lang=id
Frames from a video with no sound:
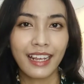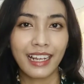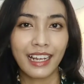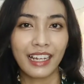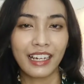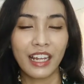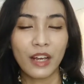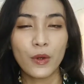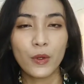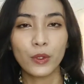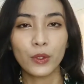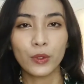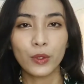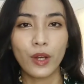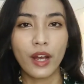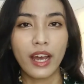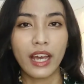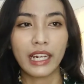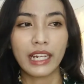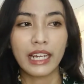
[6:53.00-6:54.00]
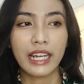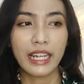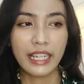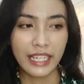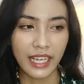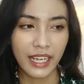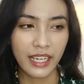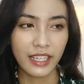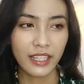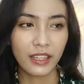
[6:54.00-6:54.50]
karena untuk
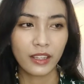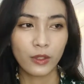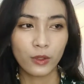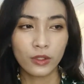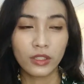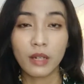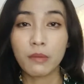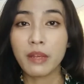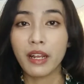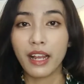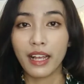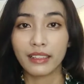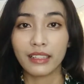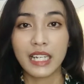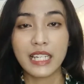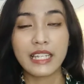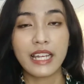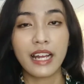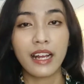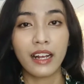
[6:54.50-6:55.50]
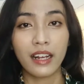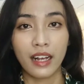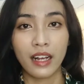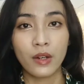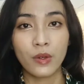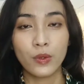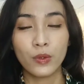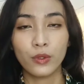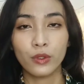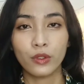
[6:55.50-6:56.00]
harganya itu terbilang
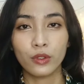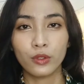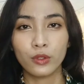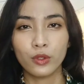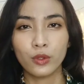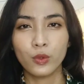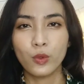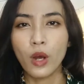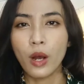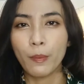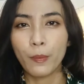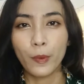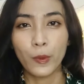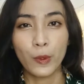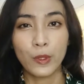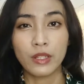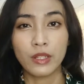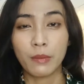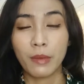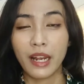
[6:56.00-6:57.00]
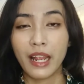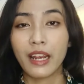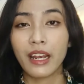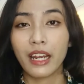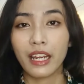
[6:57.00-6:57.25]
terjangkau untuk 29.000